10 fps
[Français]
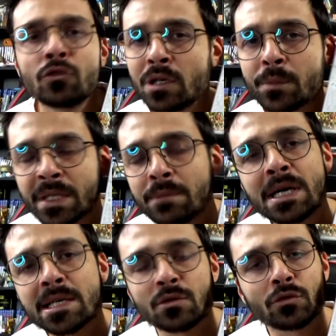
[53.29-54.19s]
dans les prix de
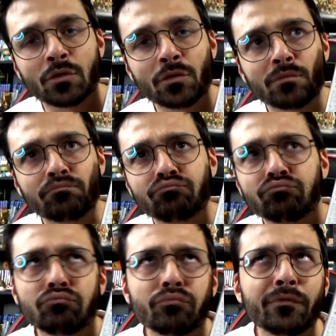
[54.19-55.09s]
base entre
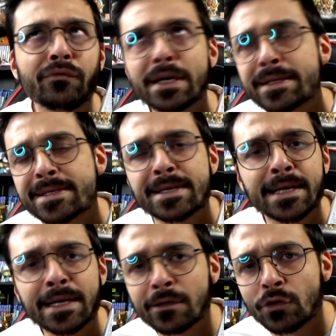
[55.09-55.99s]

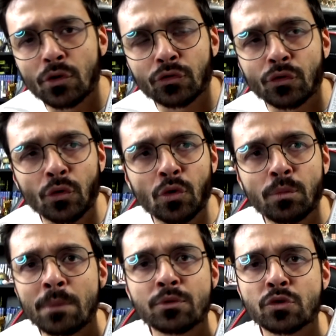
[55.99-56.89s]
25, 30 euros,
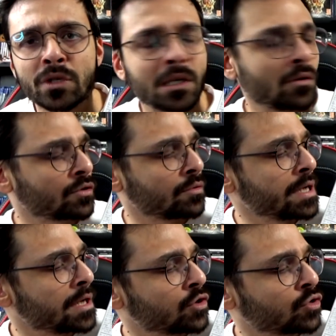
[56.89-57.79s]
pas plus que 40,
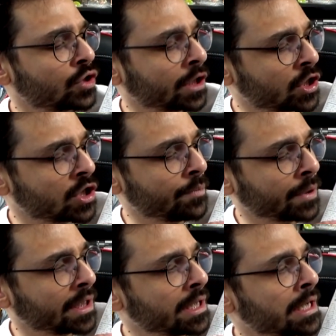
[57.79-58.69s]
mais je dirais que je l'ai
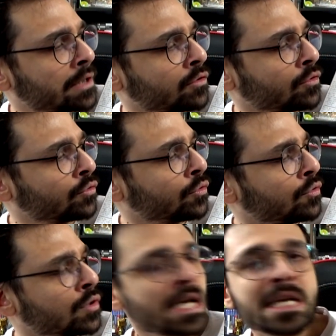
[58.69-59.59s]
pris à 30 euros.